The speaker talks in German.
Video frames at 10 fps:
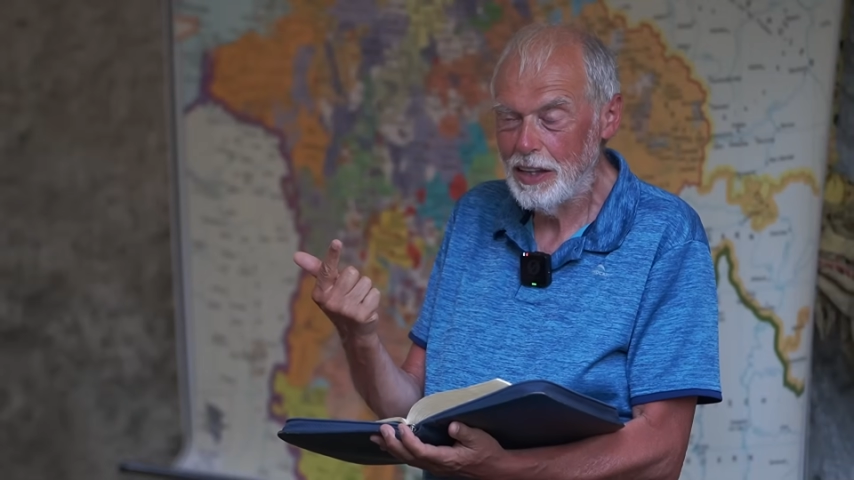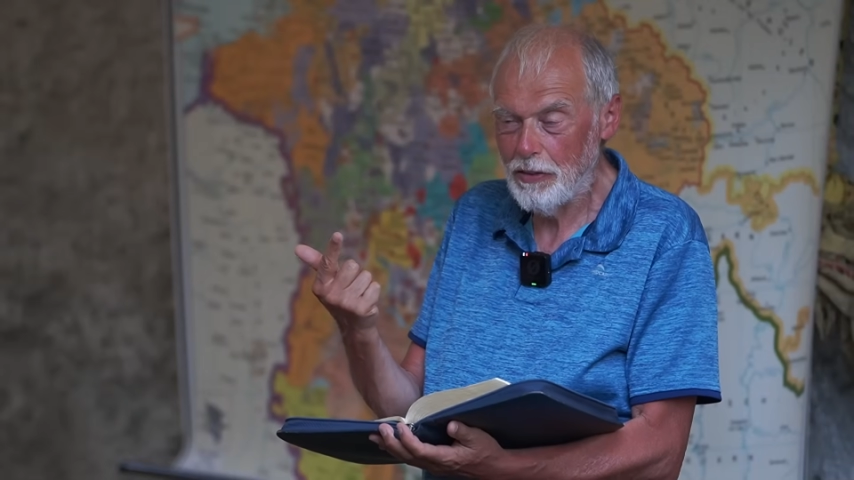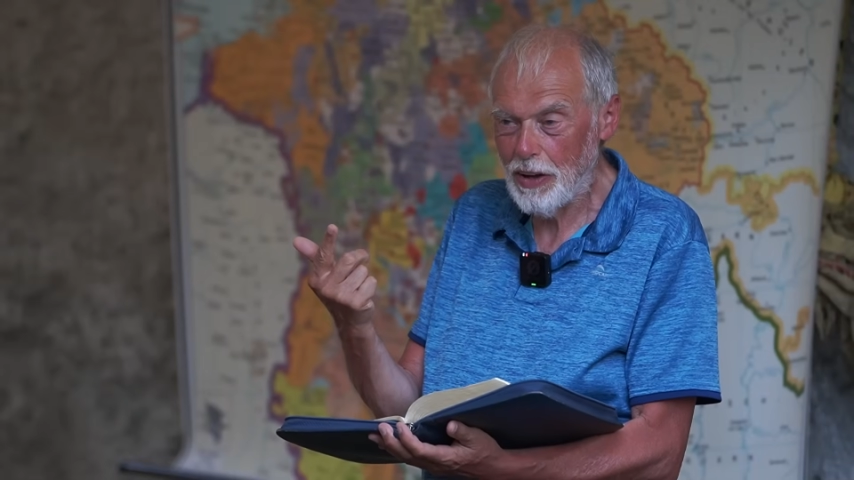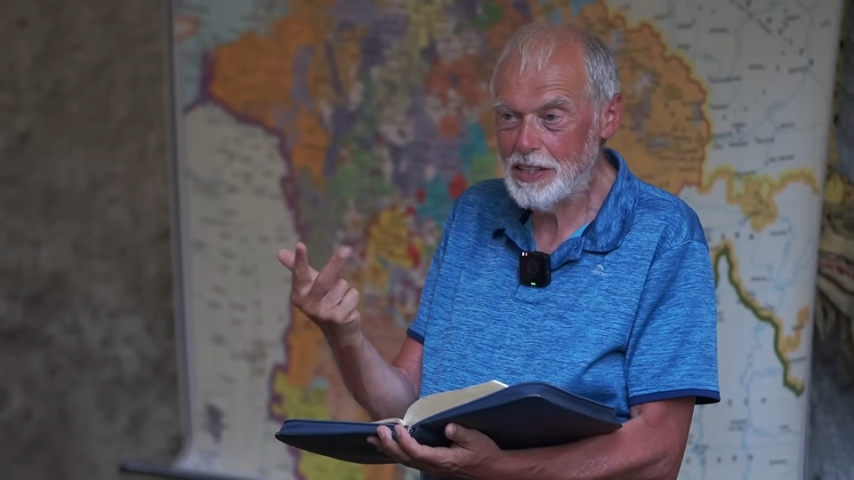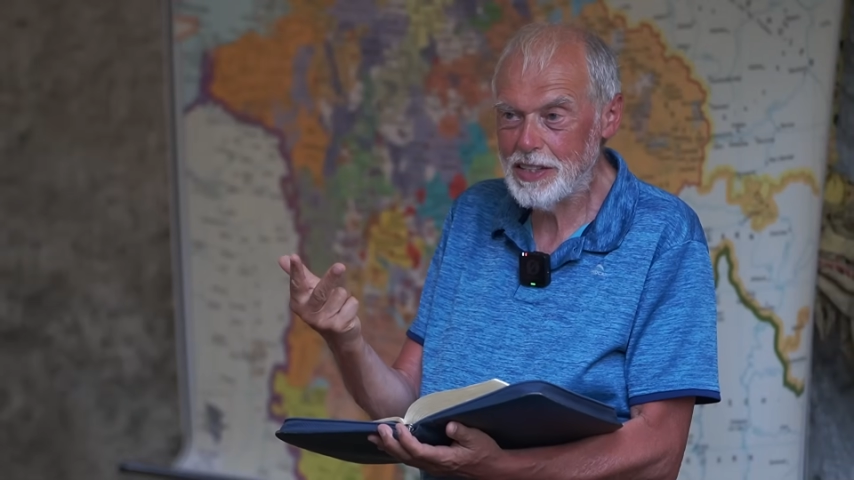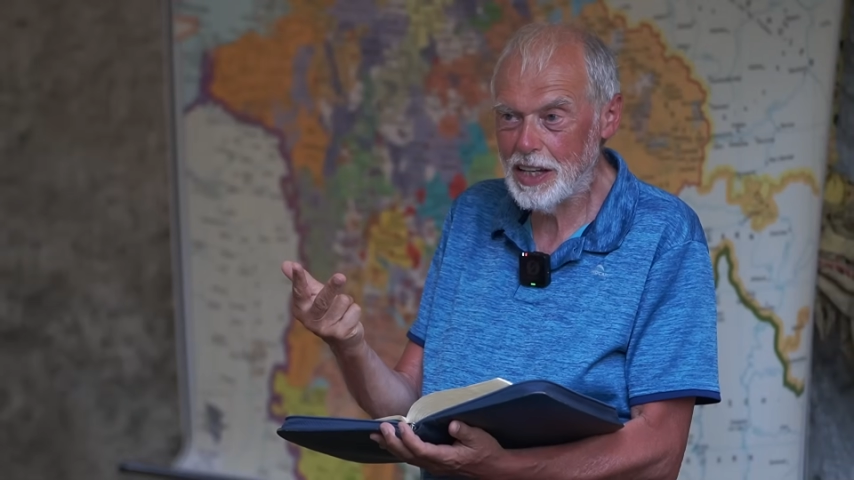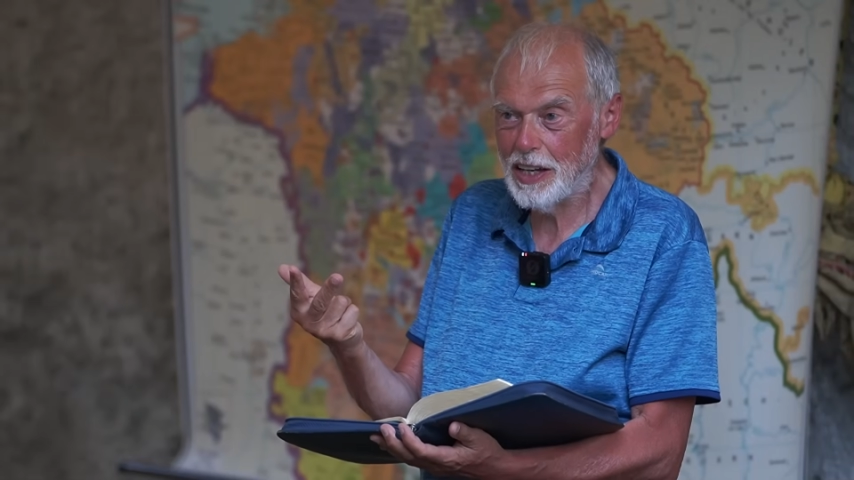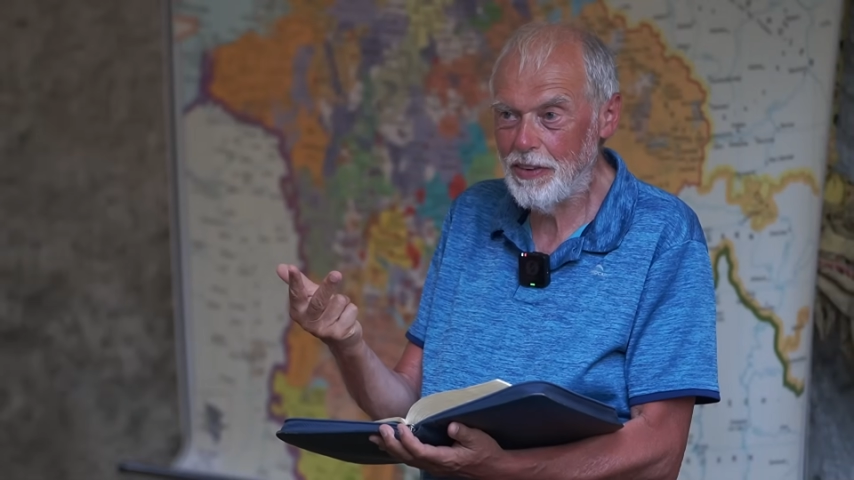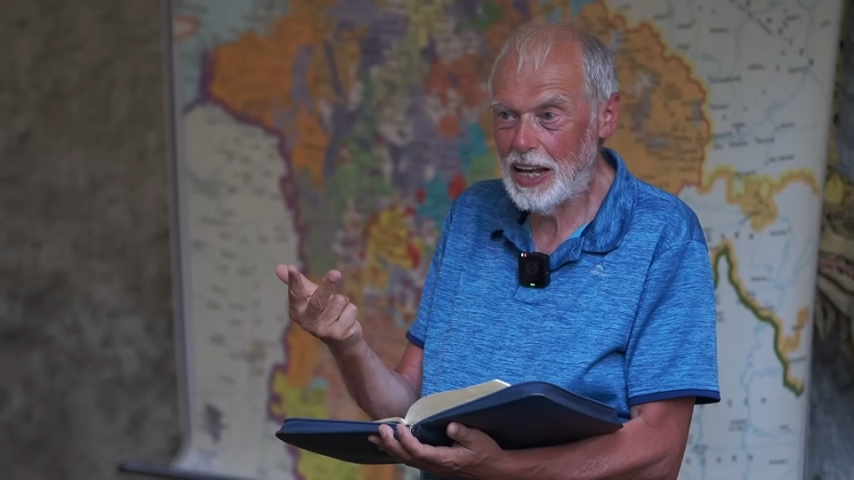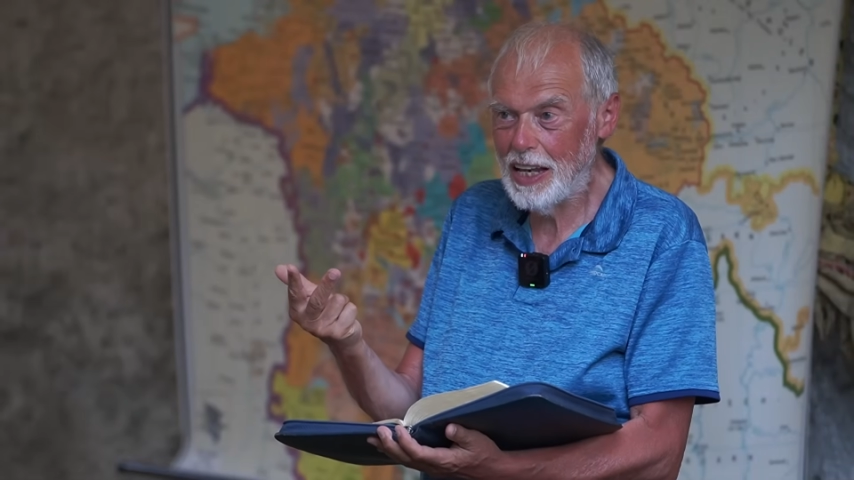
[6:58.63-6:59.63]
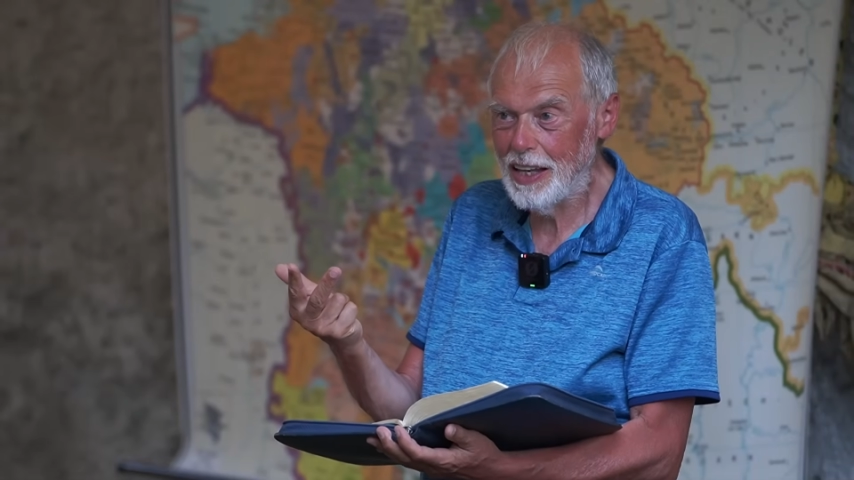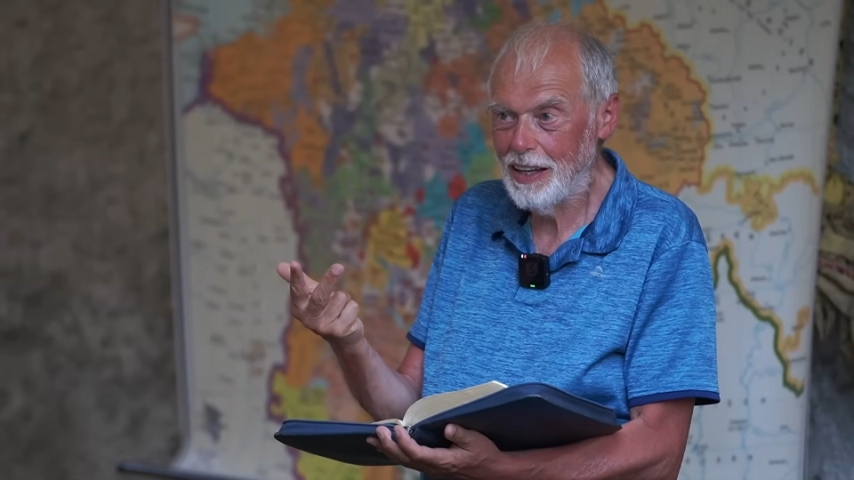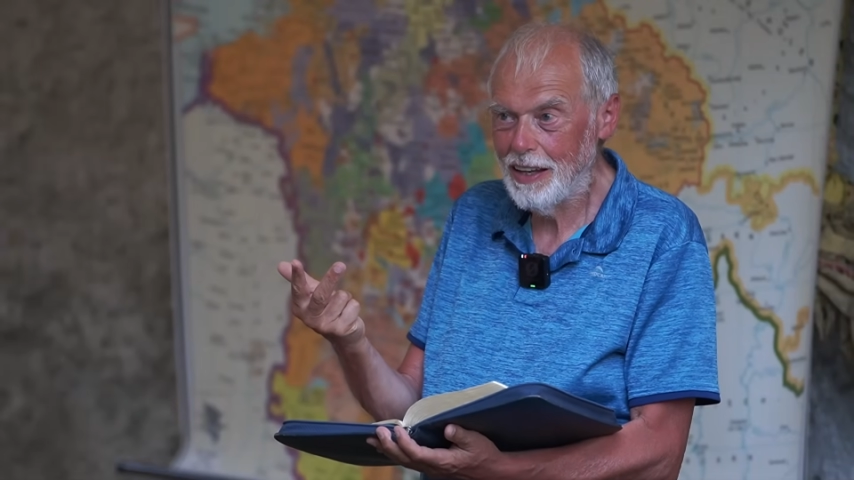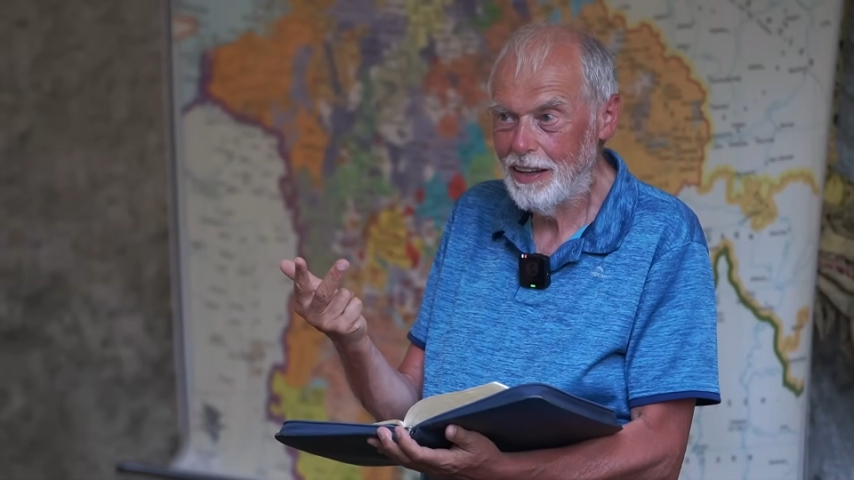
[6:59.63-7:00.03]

die Wasserquellen